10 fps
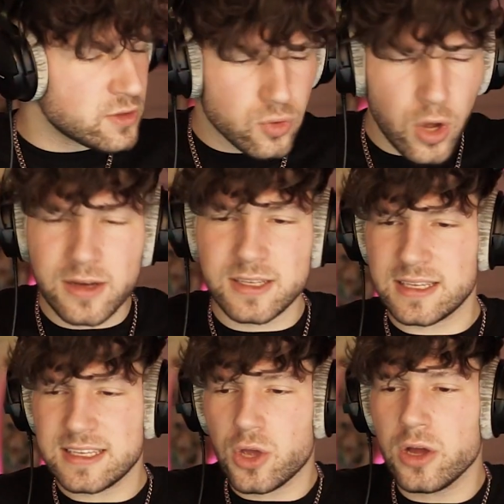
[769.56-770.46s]
Du könntest,
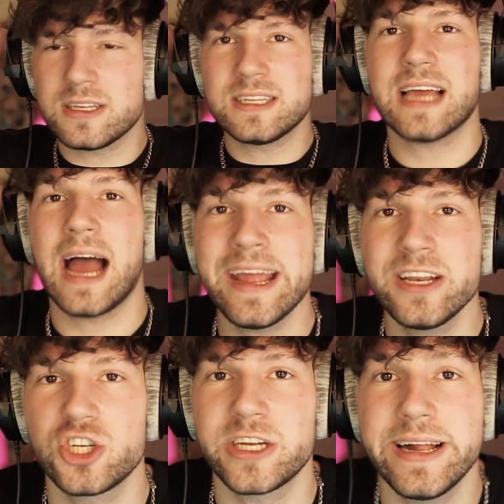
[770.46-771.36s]
ich könnte dich
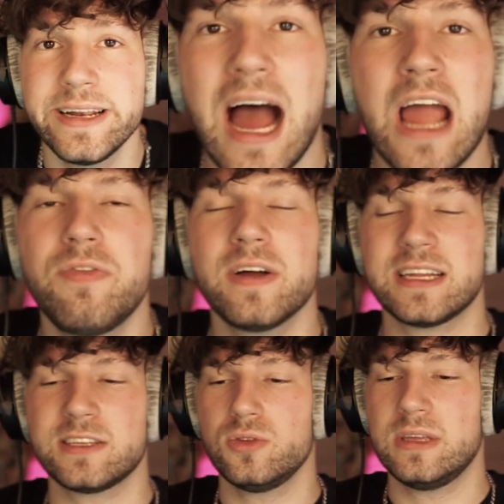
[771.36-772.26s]
einstellen, einfach,
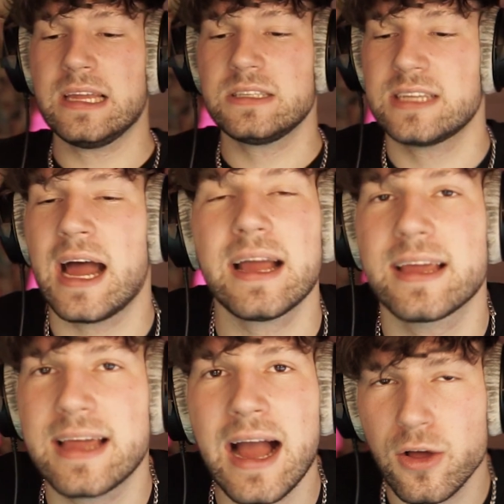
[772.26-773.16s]
dass du jeden
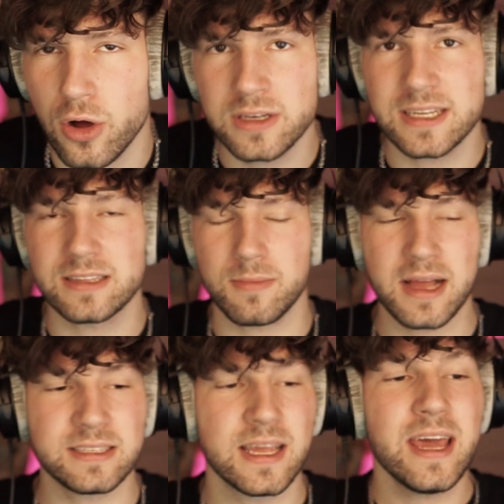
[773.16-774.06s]
Tag Kack-Content
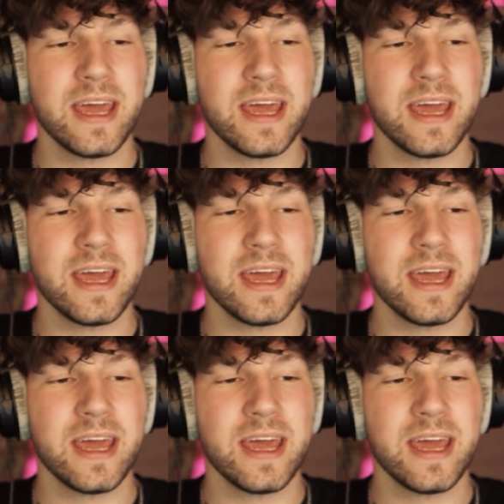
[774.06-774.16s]
machst.